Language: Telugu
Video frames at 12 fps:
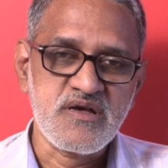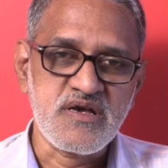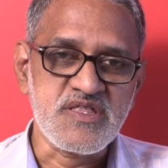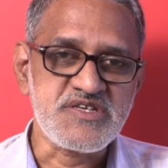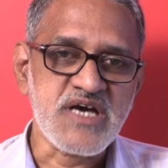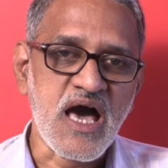
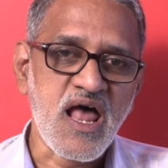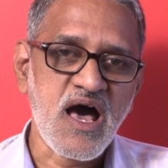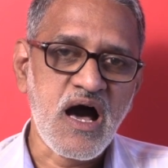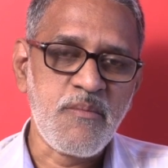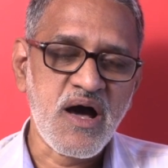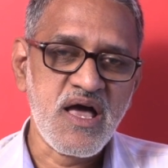ఇది చాలా
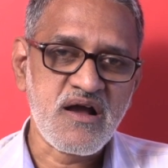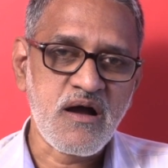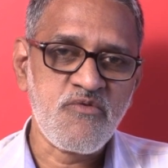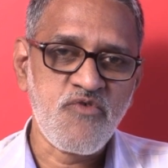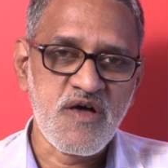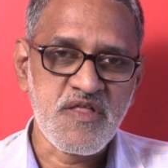
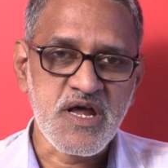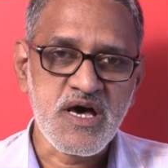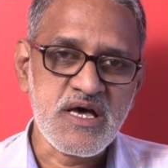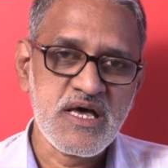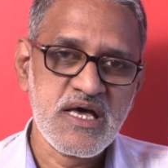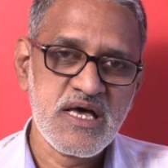అమాయకం వాదన
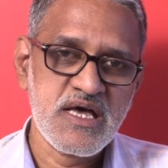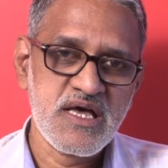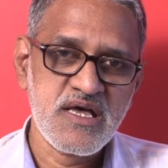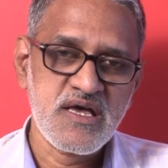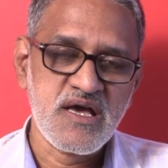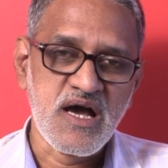
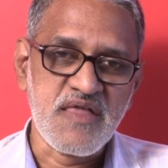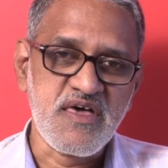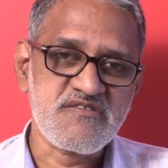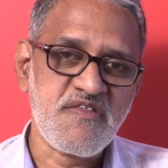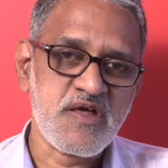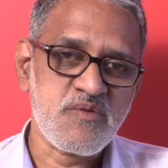అదే
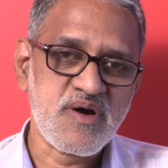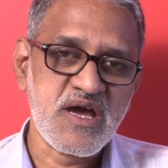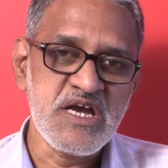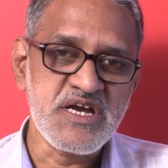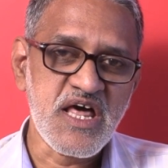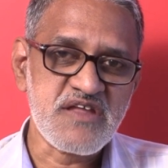సందర్భంగా
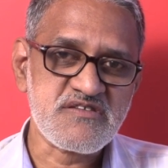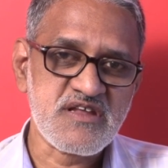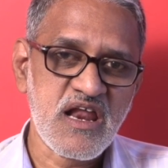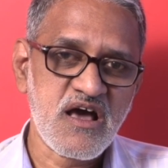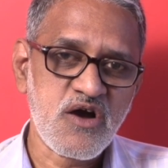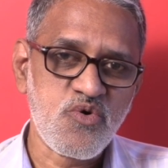
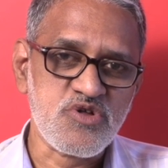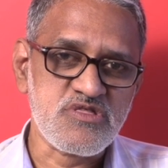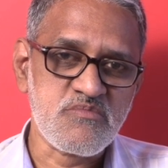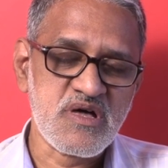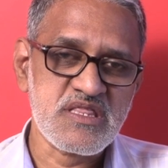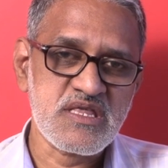ఇంటెన్షనల్గా
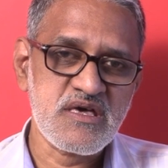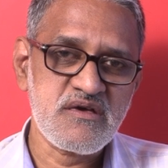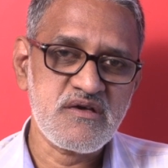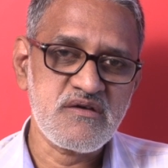కొంతమంది